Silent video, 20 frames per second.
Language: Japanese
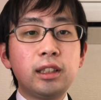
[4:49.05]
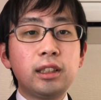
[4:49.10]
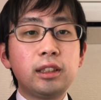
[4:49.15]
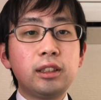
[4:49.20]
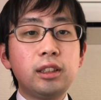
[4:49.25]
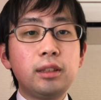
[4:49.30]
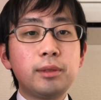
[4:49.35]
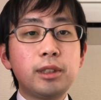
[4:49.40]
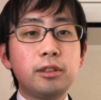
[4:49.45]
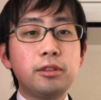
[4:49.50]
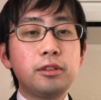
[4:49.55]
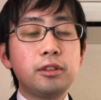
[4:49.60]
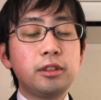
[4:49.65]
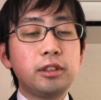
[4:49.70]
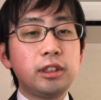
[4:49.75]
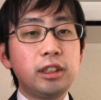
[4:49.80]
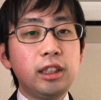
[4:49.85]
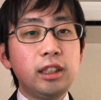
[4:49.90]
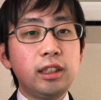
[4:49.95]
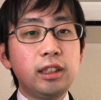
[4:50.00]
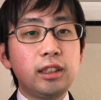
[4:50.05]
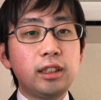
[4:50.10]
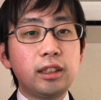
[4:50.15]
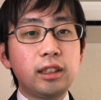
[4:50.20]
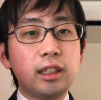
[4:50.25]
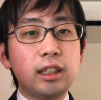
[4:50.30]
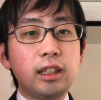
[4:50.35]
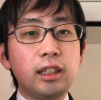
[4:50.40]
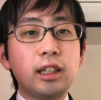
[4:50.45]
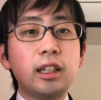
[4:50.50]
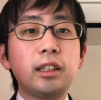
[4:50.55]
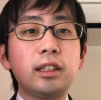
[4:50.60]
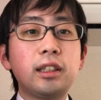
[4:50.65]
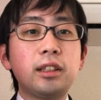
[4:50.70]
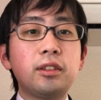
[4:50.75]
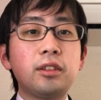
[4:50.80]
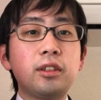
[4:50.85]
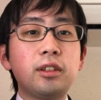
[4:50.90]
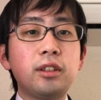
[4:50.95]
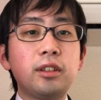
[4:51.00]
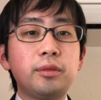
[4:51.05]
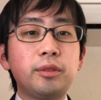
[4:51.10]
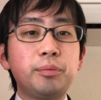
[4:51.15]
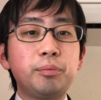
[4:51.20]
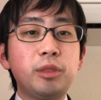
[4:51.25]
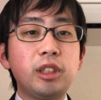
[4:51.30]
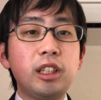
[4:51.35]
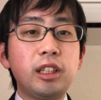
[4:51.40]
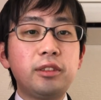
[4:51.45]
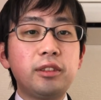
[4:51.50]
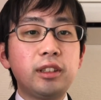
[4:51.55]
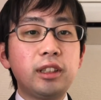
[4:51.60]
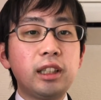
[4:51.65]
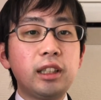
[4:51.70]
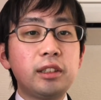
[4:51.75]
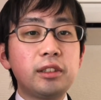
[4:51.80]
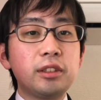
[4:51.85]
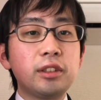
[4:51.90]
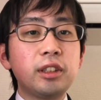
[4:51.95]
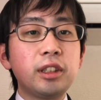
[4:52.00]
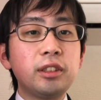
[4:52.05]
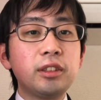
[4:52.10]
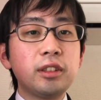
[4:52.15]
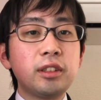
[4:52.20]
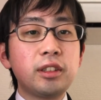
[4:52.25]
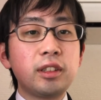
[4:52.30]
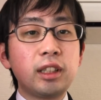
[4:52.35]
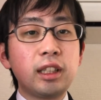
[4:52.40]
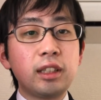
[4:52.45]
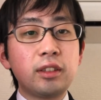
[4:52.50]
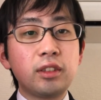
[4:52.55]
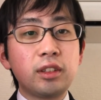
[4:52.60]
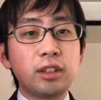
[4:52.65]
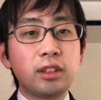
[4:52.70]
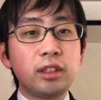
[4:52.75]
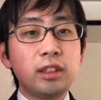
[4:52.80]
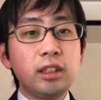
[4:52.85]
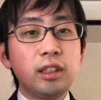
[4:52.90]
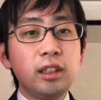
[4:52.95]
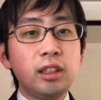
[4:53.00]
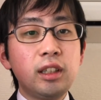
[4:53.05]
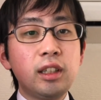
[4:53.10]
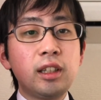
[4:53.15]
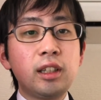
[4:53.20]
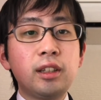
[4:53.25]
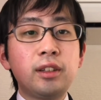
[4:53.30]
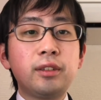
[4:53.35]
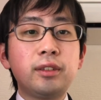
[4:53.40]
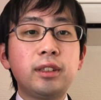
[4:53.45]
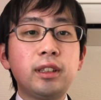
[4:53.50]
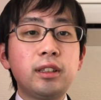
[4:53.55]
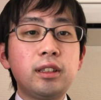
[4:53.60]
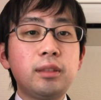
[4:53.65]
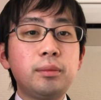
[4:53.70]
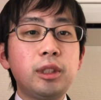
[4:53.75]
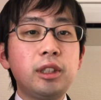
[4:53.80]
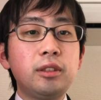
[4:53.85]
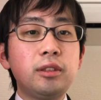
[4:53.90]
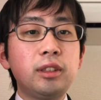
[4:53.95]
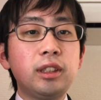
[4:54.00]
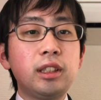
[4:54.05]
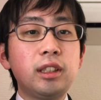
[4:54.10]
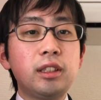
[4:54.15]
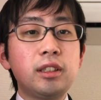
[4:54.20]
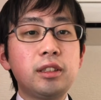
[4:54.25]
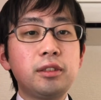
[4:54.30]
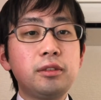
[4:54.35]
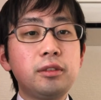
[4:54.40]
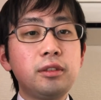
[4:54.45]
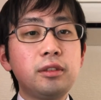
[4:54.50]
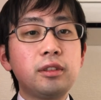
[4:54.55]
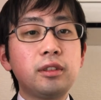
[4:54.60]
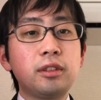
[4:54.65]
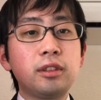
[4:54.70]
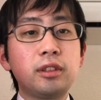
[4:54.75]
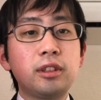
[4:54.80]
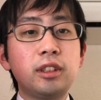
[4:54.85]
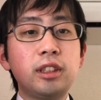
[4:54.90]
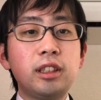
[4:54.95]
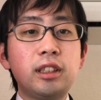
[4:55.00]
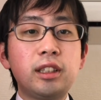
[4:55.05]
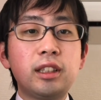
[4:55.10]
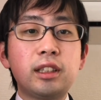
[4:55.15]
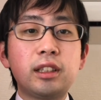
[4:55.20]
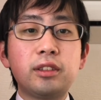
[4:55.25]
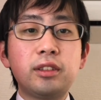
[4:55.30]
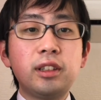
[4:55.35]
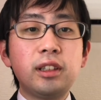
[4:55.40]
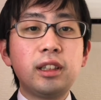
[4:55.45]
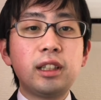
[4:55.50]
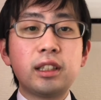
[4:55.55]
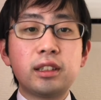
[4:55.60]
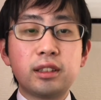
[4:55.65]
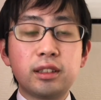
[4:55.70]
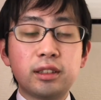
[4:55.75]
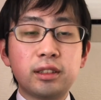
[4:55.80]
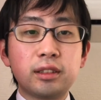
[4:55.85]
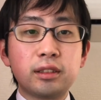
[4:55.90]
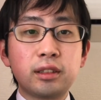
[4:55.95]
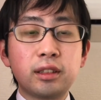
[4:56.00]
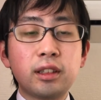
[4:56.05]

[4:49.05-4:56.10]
例えば宝具で相手のブレイクゲージを1つ削って2つ目のゲージをクリティカルで削る